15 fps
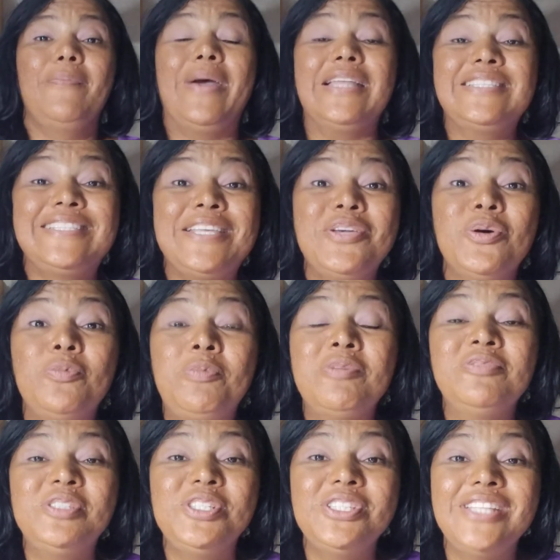Pai do Senhor,
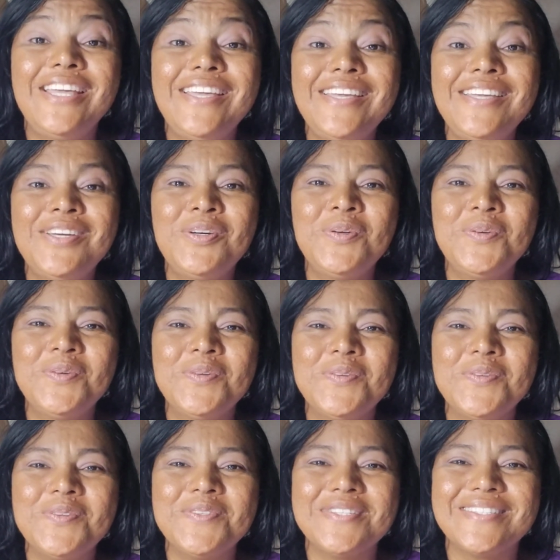povo de
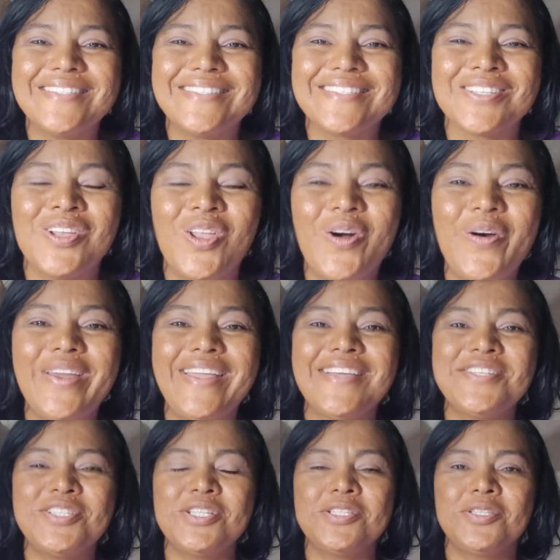Deus, glória
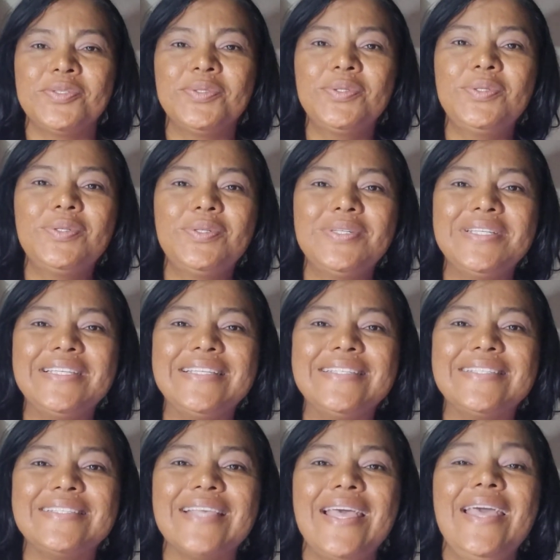a
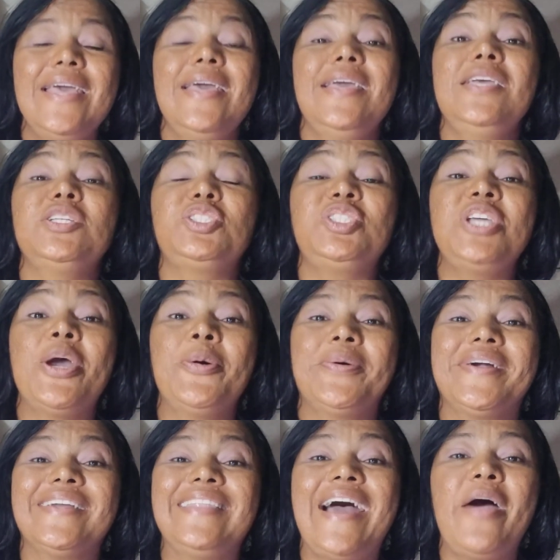Jesus. Este é o
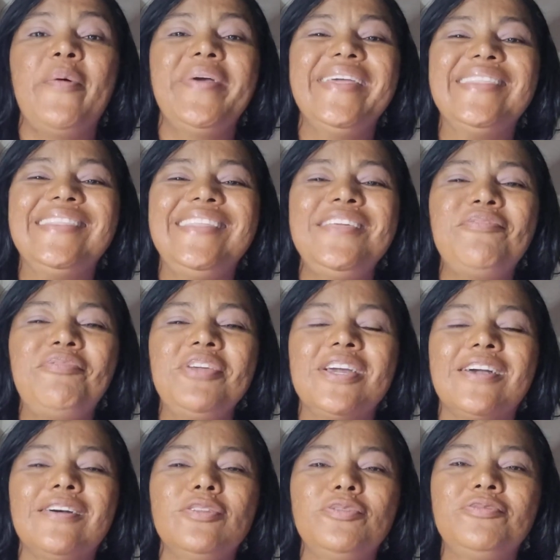canal
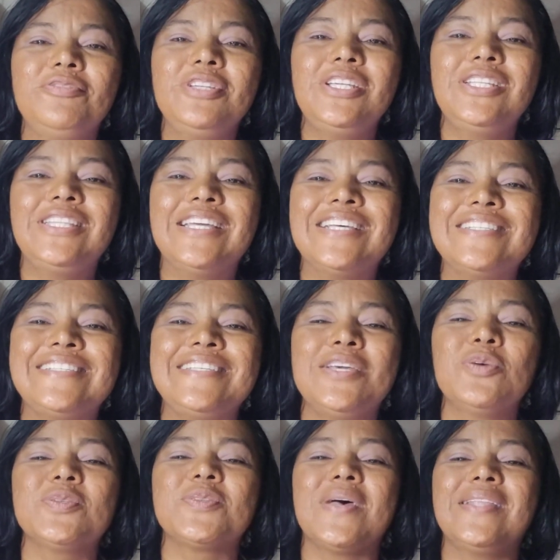Edificando Vidas e
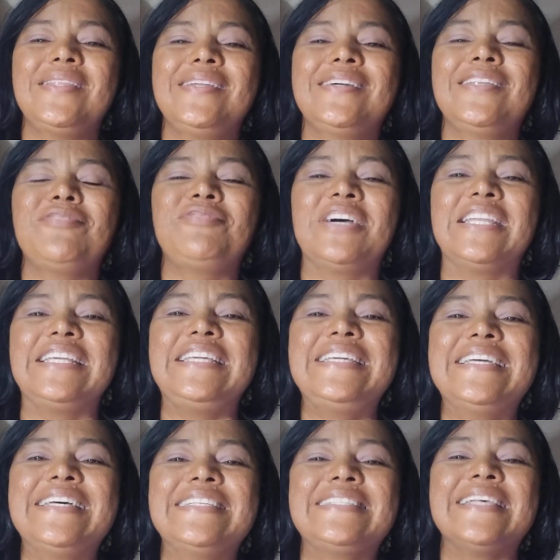eu sou Adriana
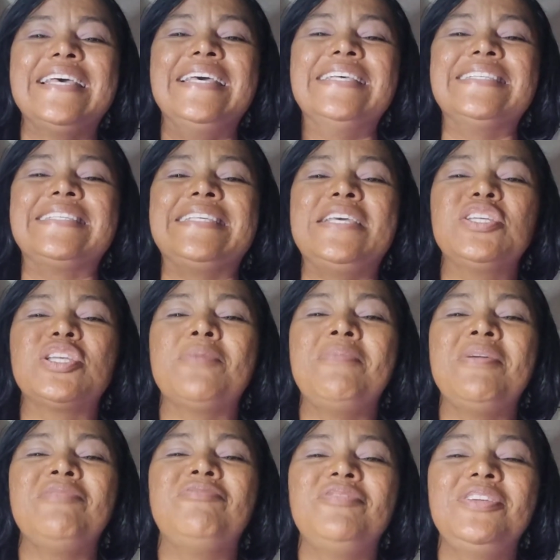Farias. Seja
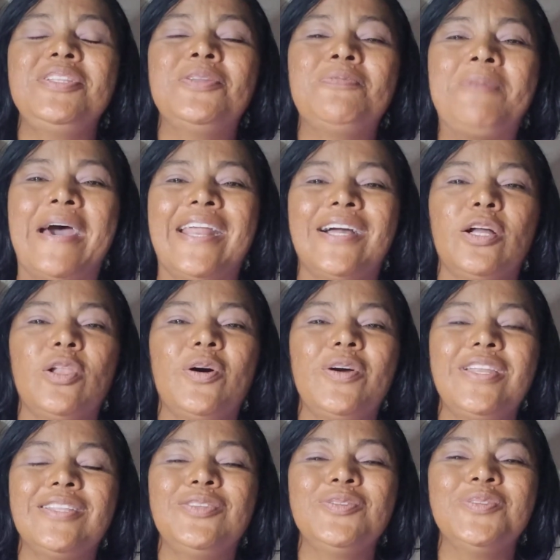bem-vindo para a
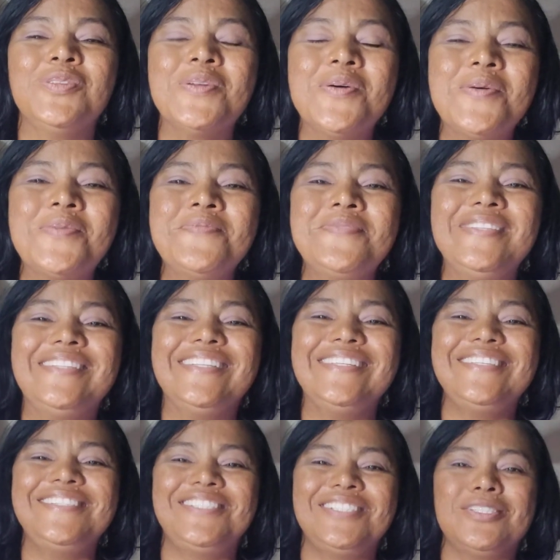glória do nome
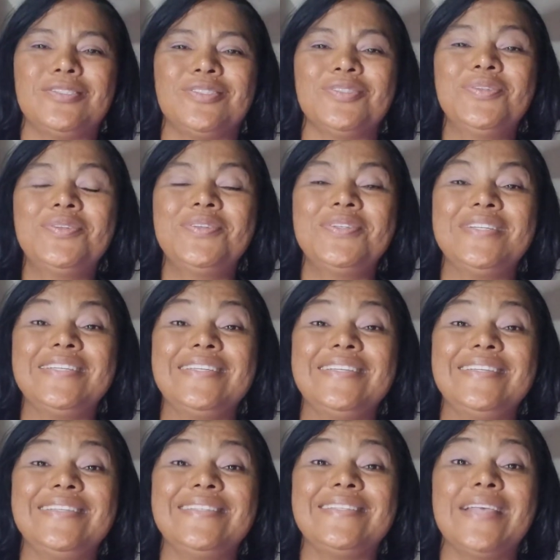de
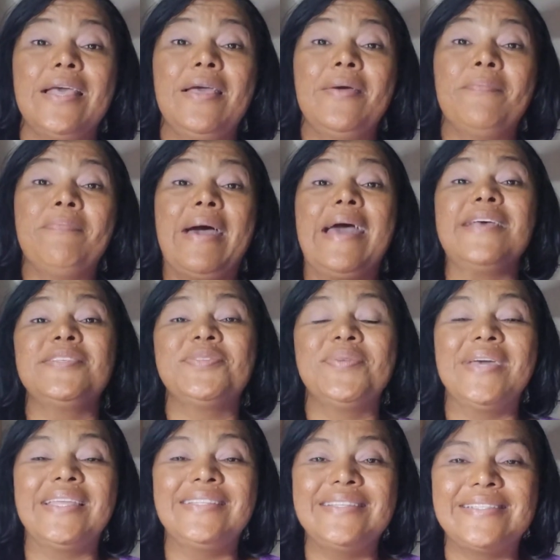Jesus. Mais
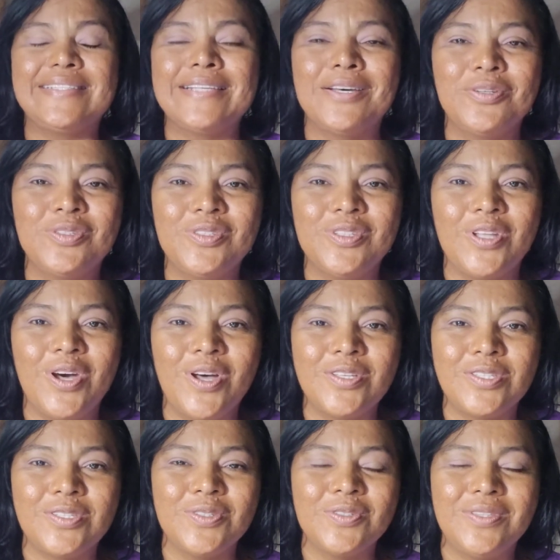uma edição do
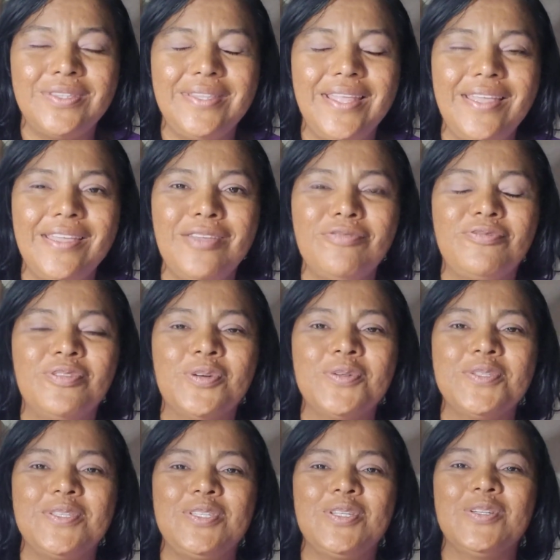nosso
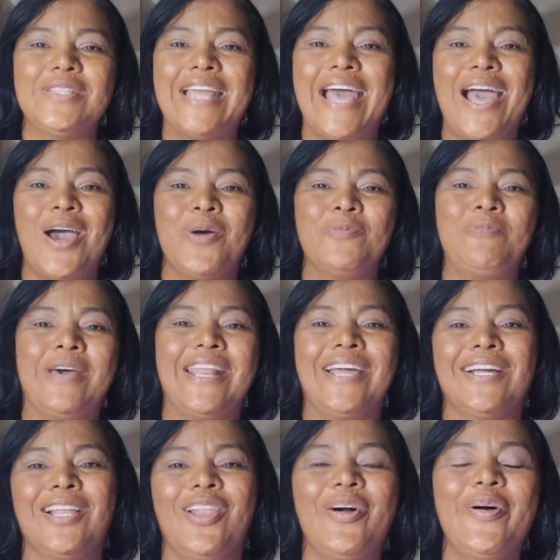devocional para
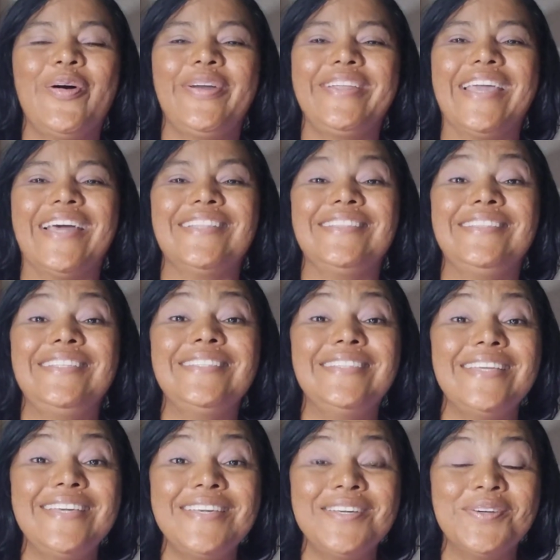a glória de
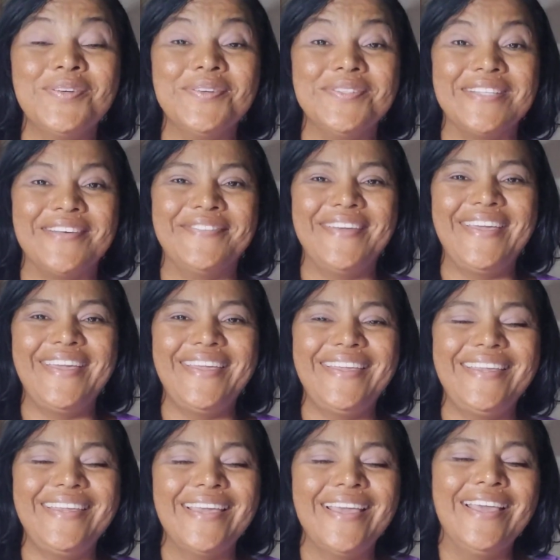Deus,
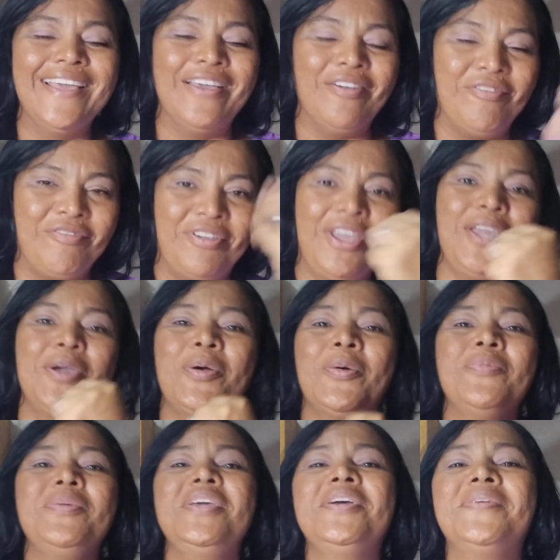amém? Vem
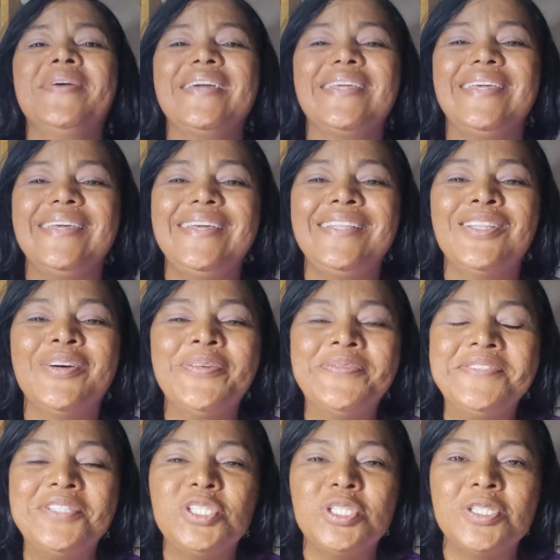comigo aqui em
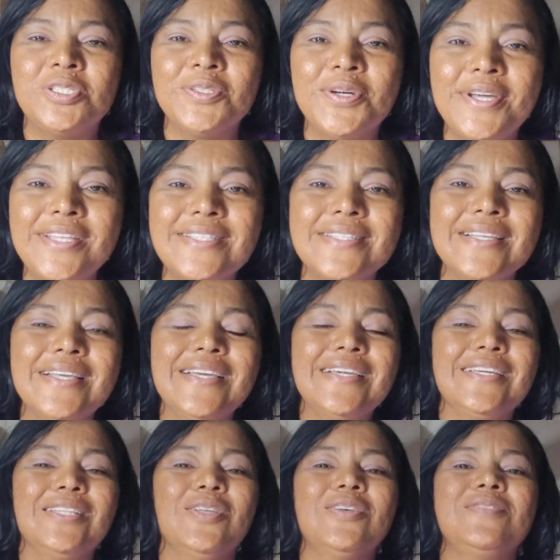nome de Jesus
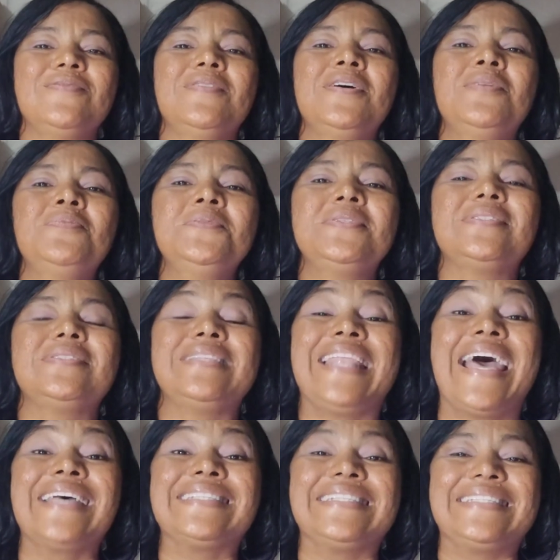que nós vamos
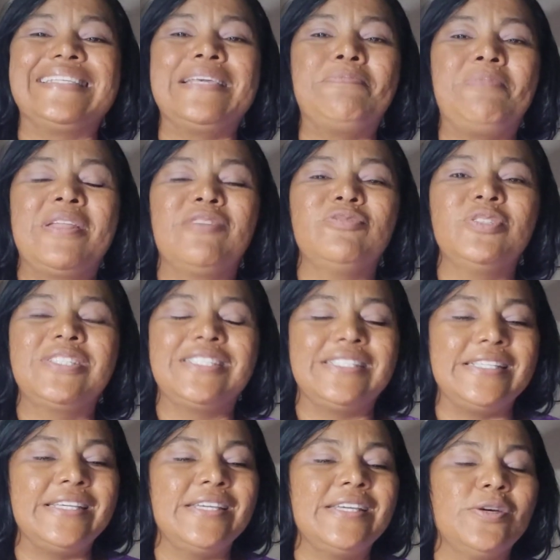trazer para
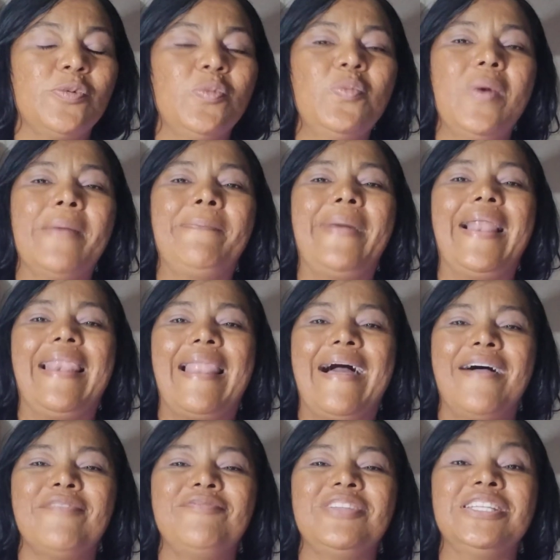você uma
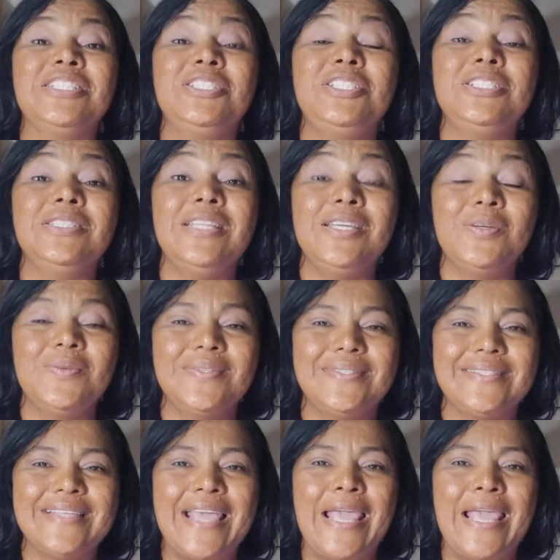palavra de Deus.